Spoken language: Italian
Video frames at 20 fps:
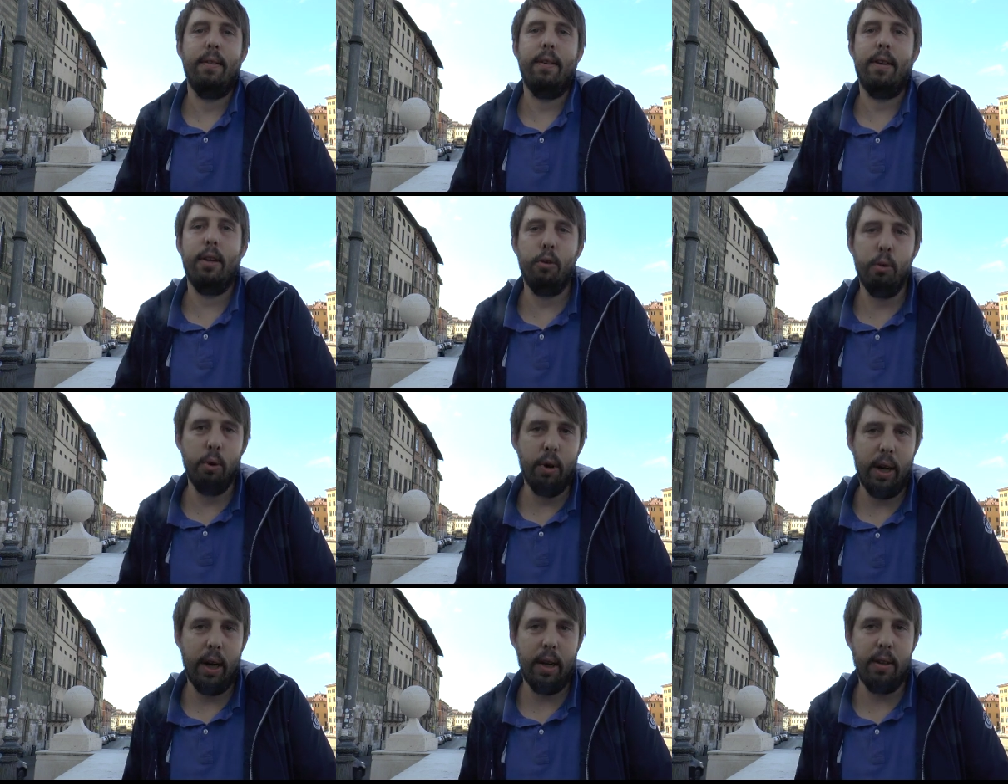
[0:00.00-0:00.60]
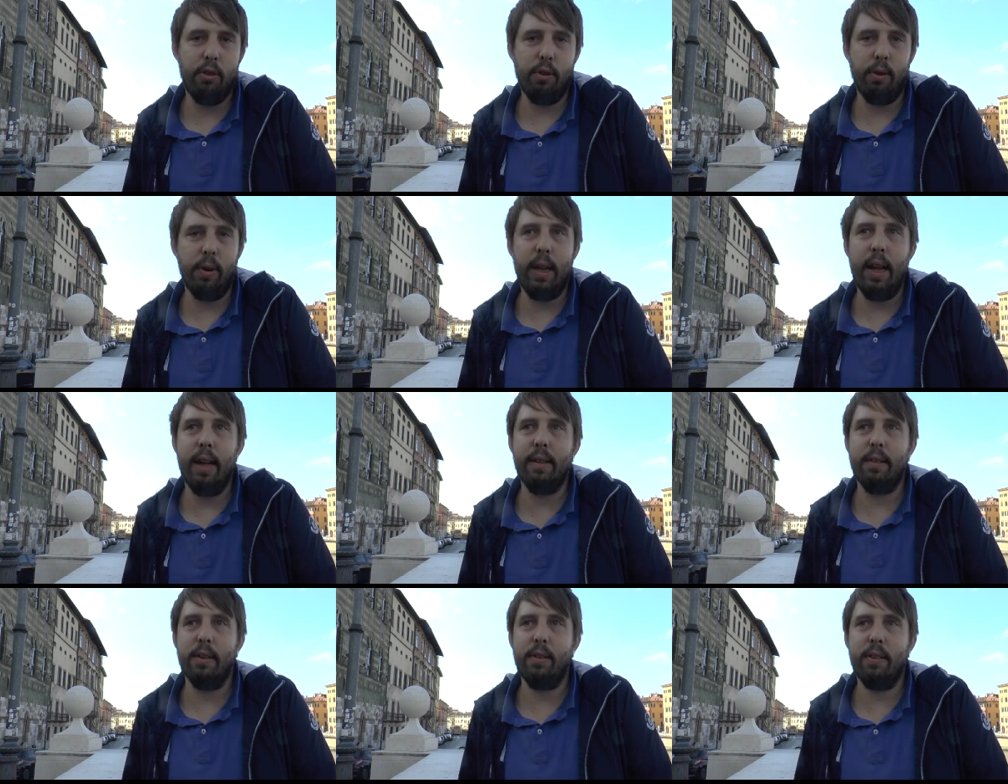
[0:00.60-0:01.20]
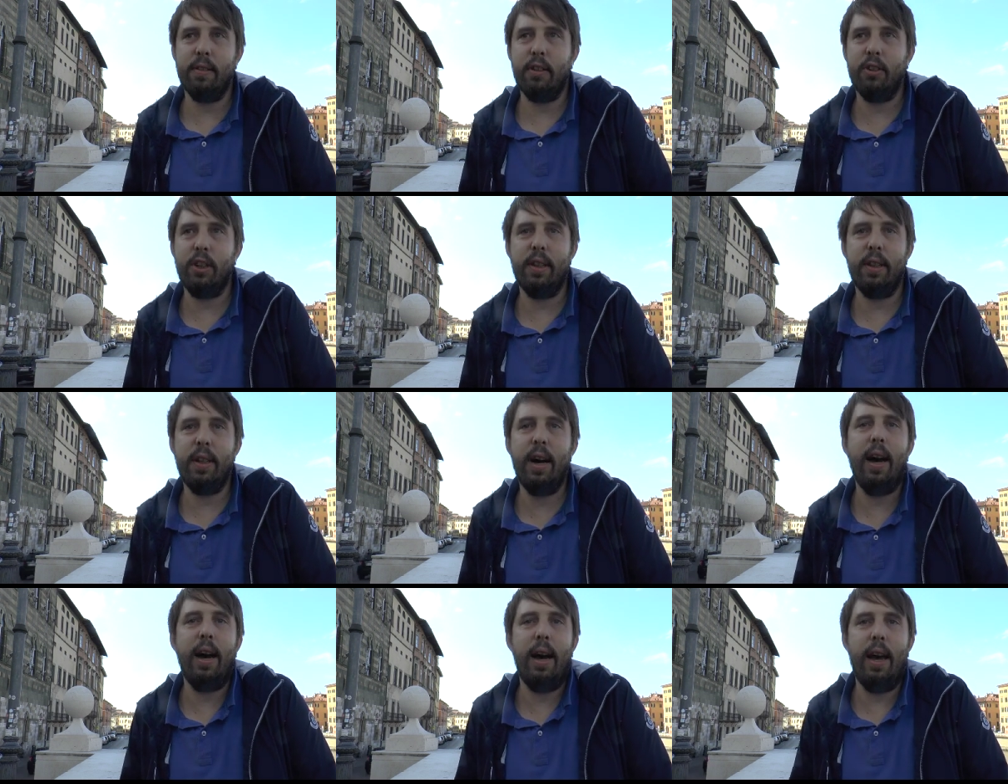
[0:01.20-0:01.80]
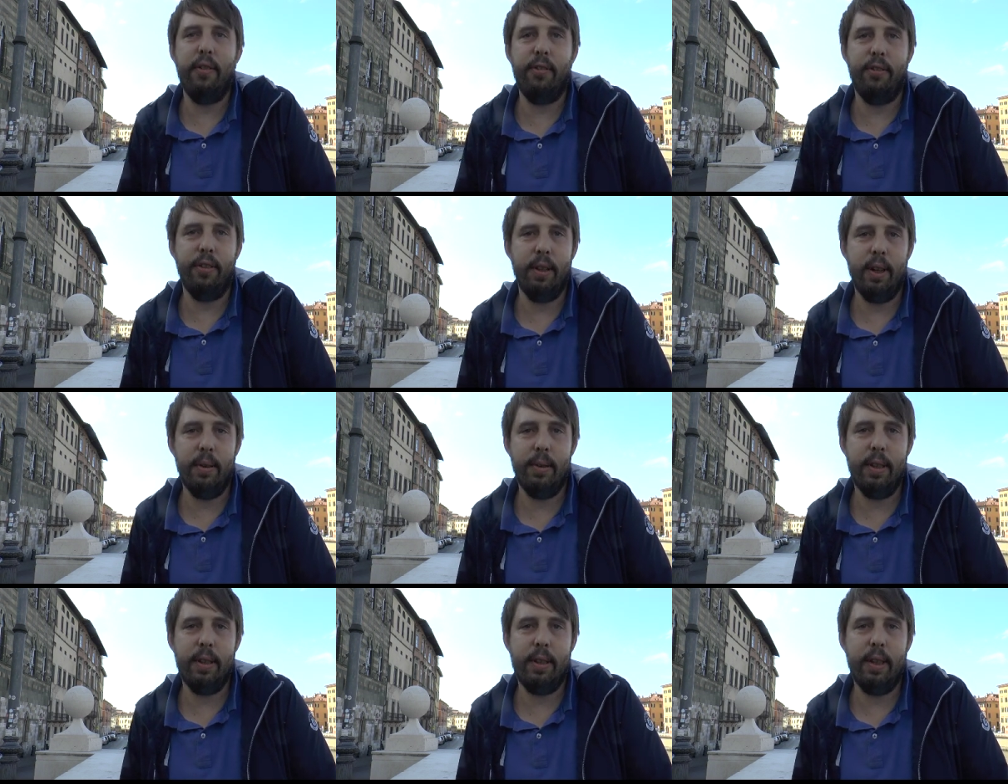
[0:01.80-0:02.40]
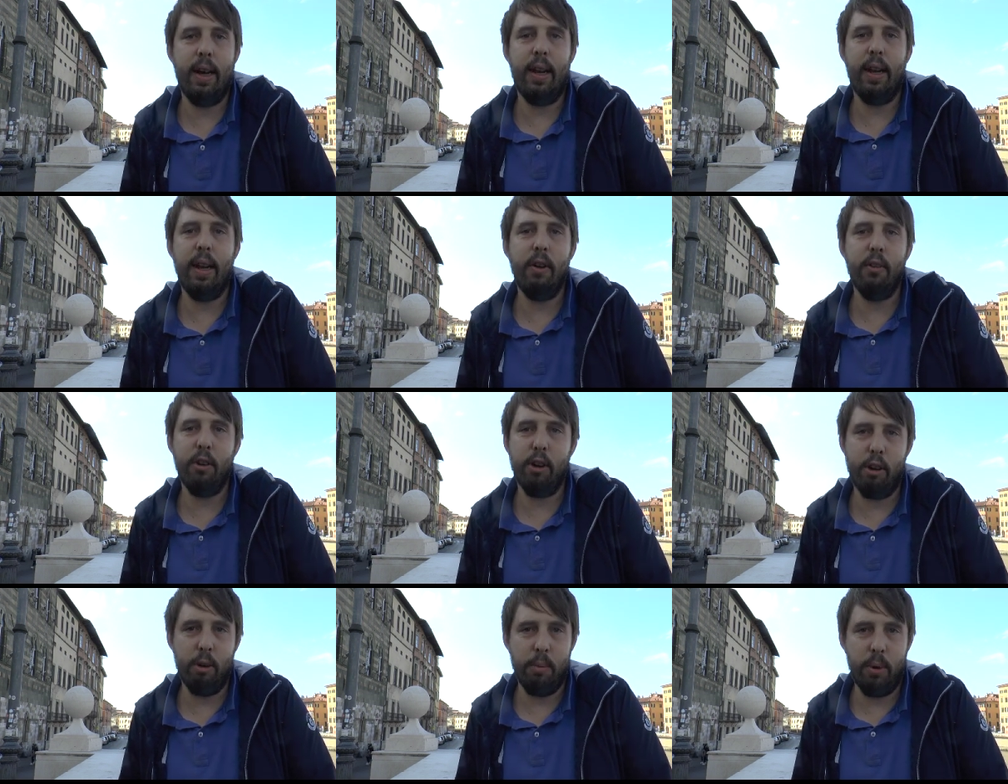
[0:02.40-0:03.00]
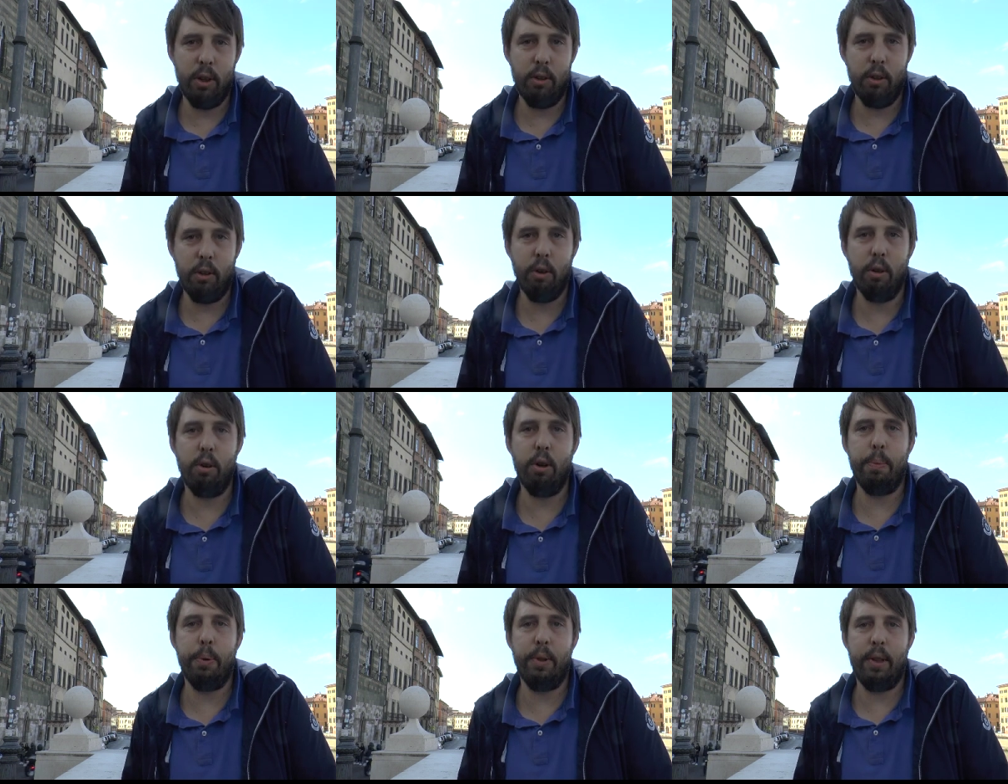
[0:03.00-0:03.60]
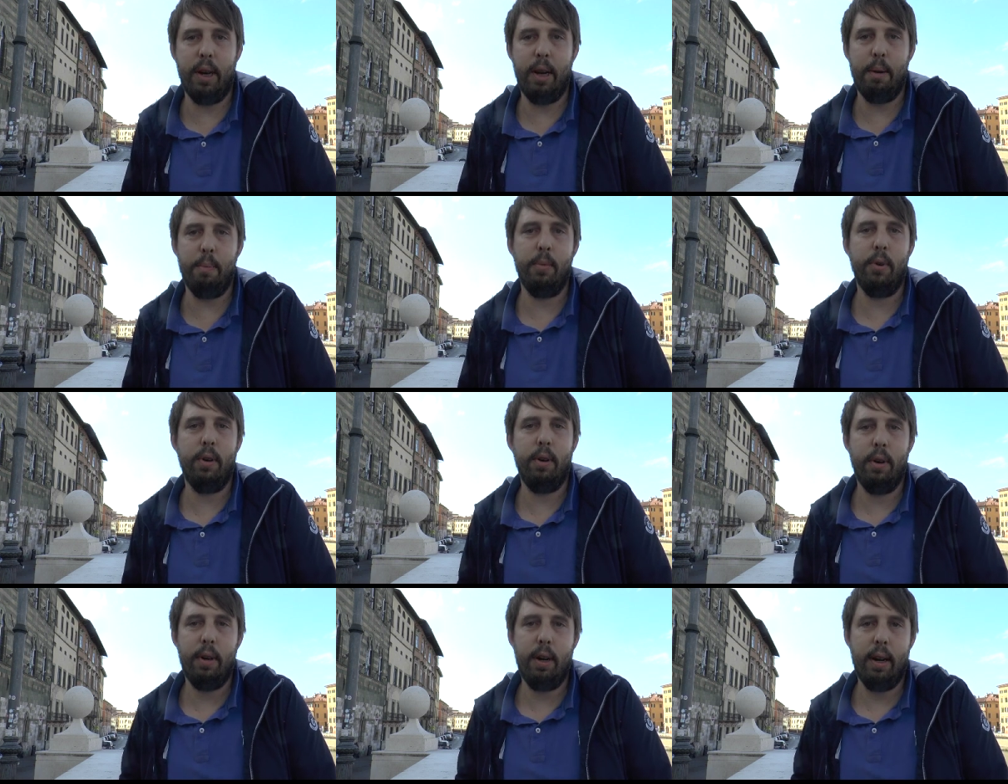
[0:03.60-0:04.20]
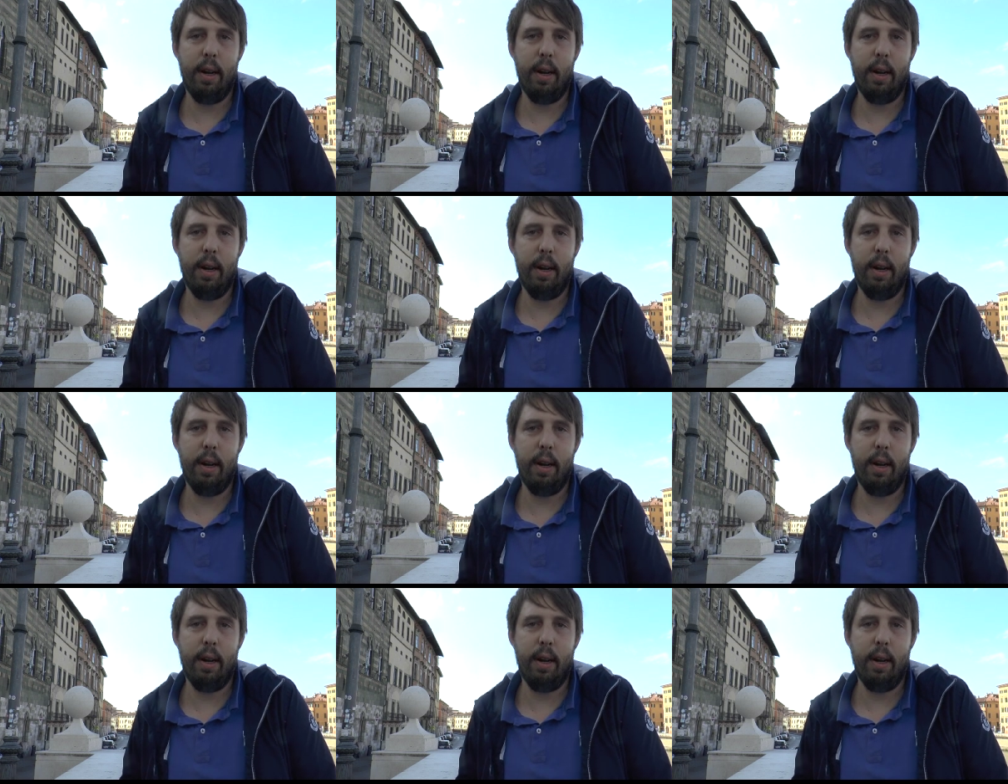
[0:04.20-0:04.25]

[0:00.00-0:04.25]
riduca le disuguaglianze in questa città è fondamentale, è l'unico modo con cui potremmo